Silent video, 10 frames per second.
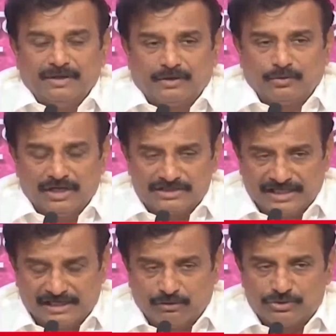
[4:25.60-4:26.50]
రూల్లో
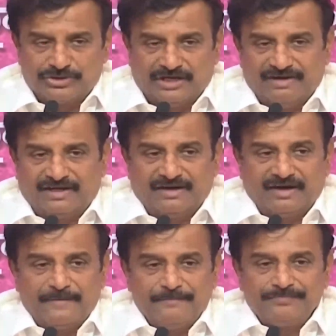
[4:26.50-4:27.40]
సీట్లో కూర్చున్న
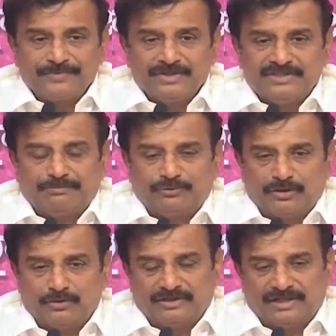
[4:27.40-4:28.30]
పెట్టినరా
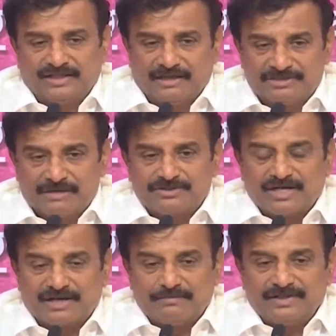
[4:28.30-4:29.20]
చెప్తాడు కొడితే అది ఏం
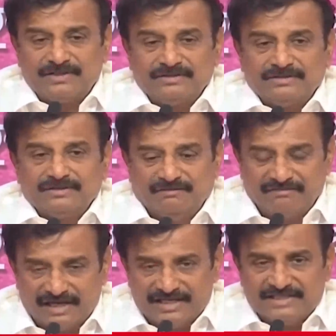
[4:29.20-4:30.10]
సంస్కారం అది ఇవి
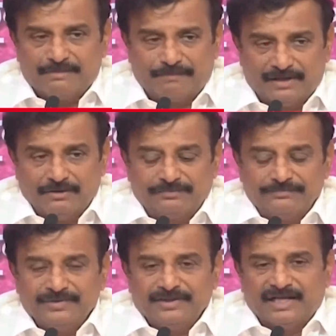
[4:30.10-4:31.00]
వాళ్ళు చేసే పనులు
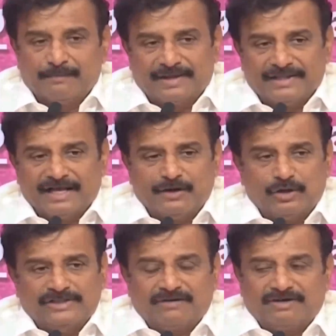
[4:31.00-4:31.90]
ఇలా పదిహేను
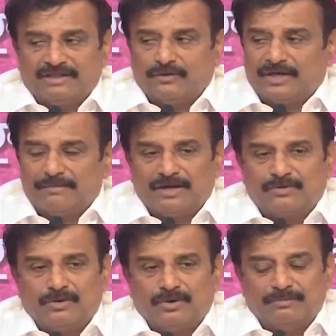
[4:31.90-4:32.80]
రోజుల తర్వాత కూడా
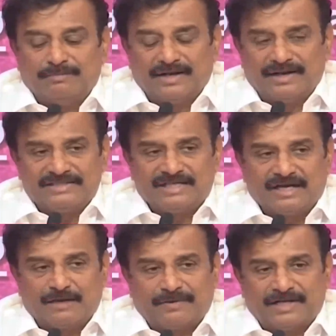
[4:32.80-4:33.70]
మాకు మల్లన్న
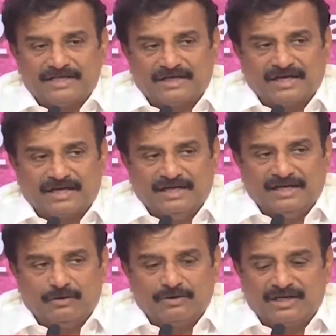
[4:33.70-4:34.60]
సాగర్ లెక్క
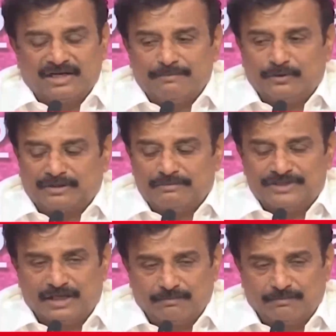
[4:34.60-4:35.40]
నీళ్ళు వదిలేక మొత్తం చే